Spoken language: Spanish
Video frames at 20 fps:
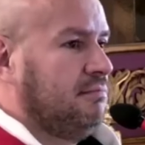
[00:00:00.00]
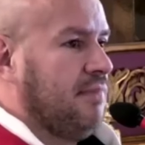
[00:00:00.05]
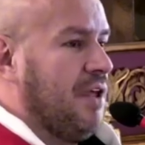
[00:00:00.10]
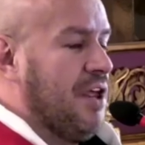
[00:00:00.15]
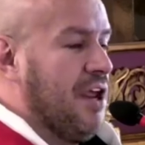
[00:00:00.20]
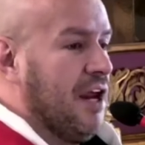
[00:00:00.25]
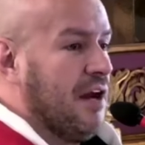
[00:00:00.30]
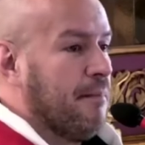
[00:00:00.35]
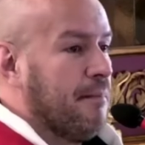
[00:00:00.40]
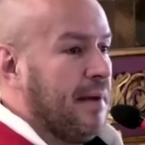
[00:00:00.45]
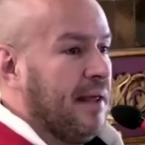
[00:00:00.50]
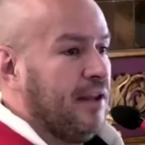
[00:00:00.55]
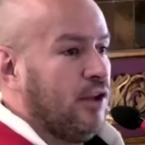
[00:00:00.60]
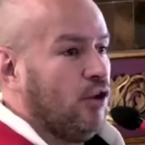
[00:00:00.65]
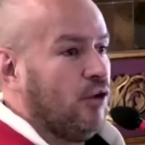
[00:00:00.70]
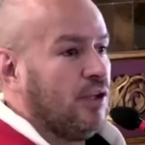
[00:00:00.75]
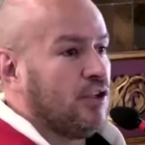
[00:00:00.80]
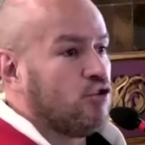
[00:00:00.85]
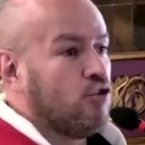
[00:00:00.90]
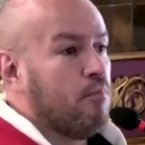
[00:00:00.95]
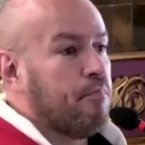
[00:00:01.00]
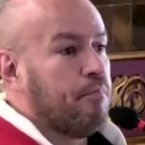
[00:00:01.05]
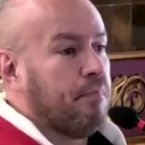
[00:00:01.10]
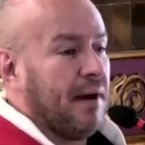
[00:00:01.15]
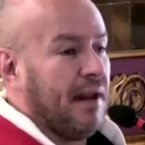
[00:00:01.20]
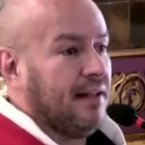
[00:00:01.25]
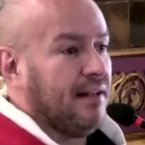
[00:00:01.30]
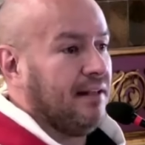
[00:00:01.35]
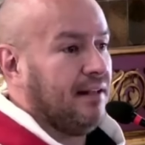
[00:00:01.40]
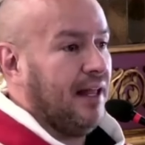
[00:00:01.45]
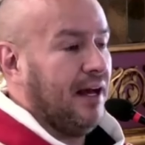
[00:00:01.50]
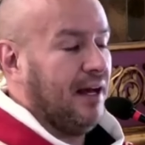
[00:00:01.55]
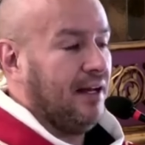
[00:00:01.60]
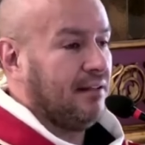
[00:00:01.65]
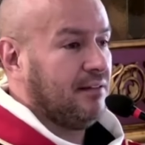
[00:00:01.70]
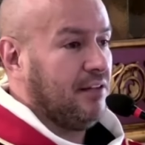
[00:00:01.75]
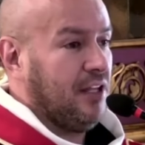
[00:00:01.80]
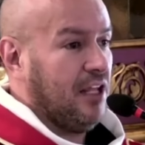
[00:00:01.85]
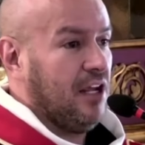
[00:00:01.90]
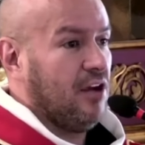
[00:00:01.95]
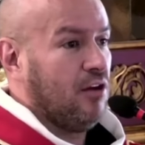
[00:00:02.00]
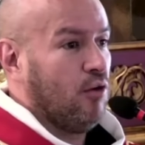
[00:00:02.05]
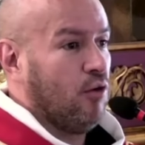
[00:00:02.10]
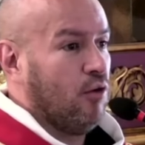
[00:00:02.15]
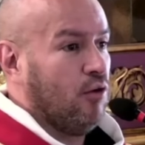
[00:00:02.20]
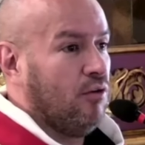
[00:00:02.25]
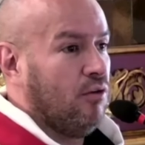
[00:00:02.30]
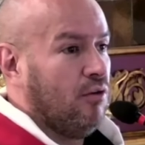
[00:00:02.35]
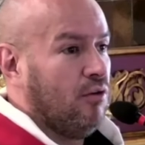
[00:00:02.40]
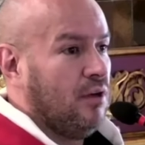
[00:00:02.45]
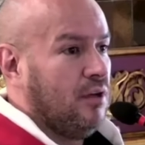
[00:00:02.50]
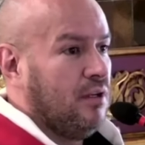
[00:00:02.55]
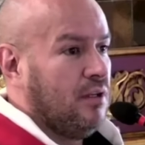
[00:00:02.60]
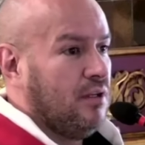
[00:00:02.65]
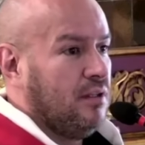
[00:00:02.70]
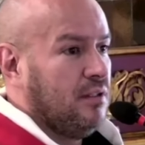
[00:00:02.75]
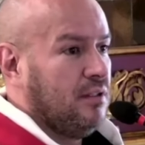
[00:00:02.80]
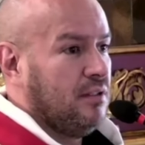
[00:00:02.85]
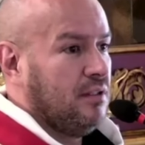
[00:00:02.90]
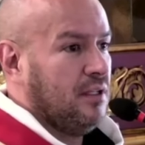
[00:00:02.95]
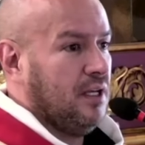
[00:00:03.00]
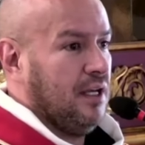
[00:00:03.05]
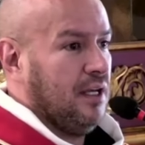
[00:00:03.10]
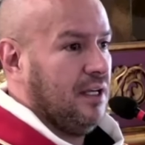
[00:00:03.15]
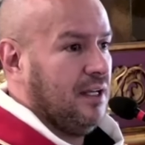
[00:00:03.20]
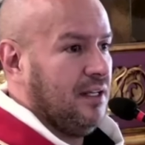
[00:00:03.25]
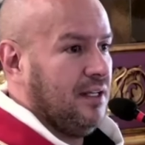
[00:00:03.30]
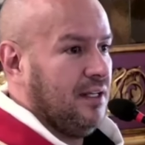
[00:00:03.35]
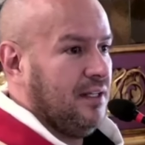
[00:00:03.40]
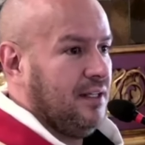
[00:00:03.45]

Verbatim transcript: Y en medio de su prenda dijo, ah,